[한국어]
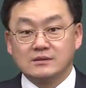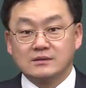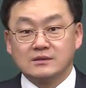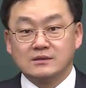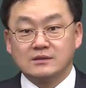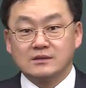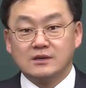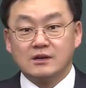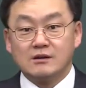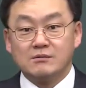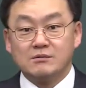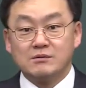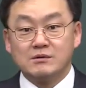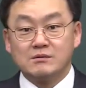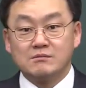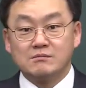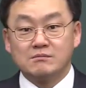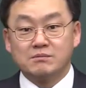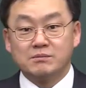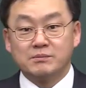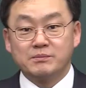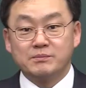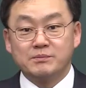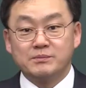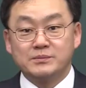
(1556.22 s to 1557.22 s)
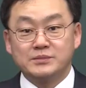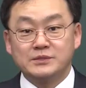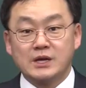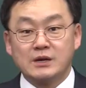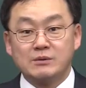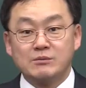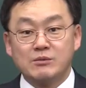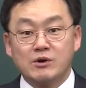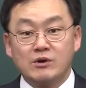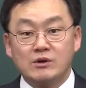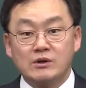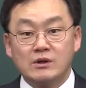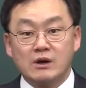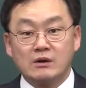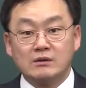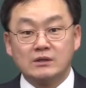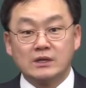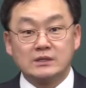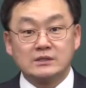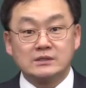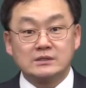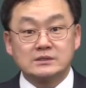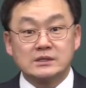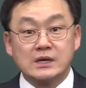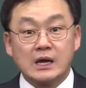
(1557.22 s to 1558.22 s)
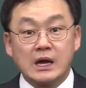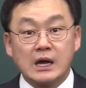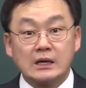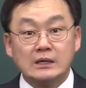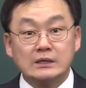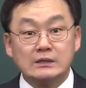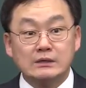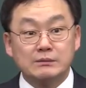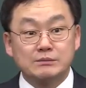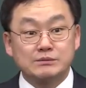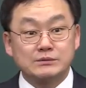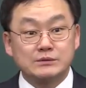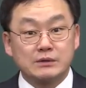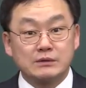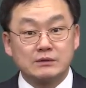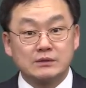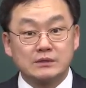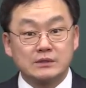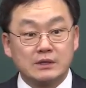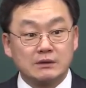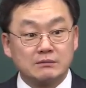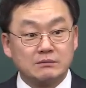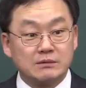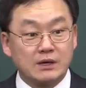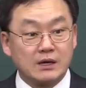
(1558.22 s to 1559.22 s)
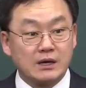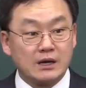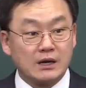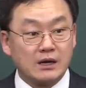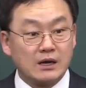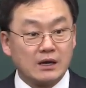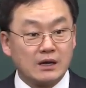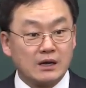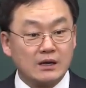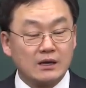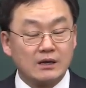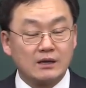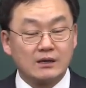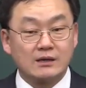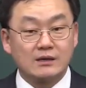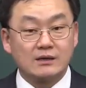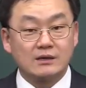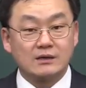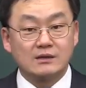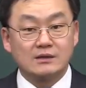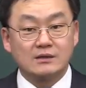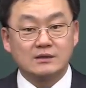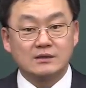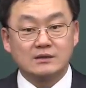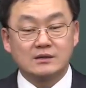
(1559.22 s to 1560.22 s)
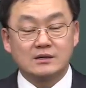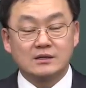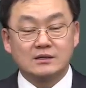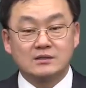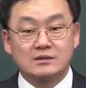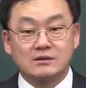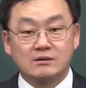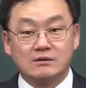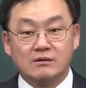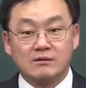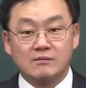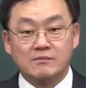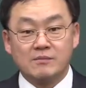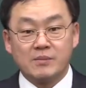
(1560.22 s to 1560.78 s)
여러분 쌀 먹으려고 하는데 쌀이 없어 어떻게 됩니까? 그죠?